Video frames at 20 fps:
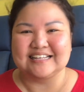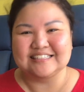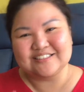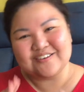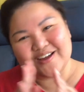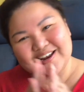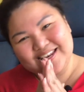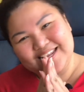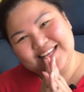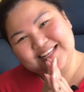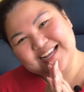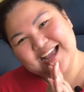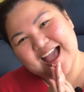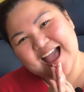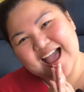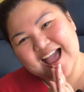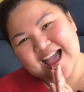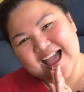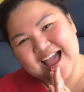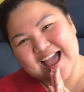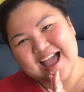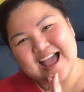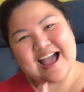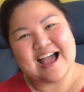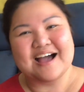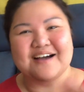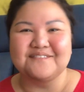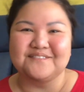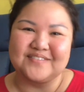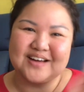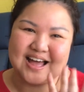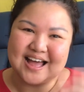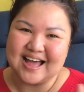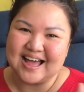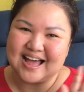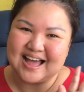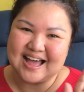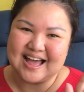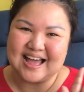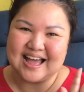สวัสดีค่ะ บา
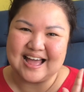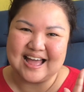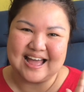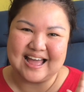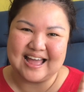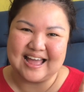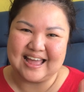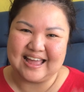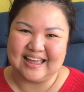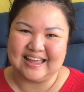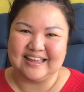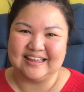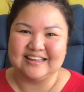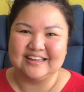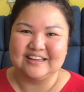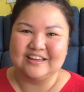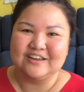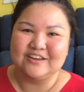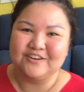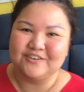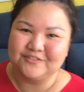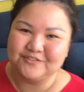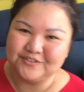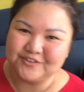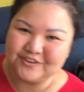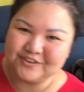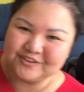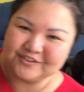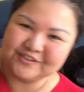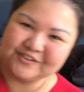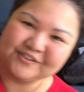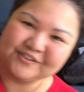ยฟู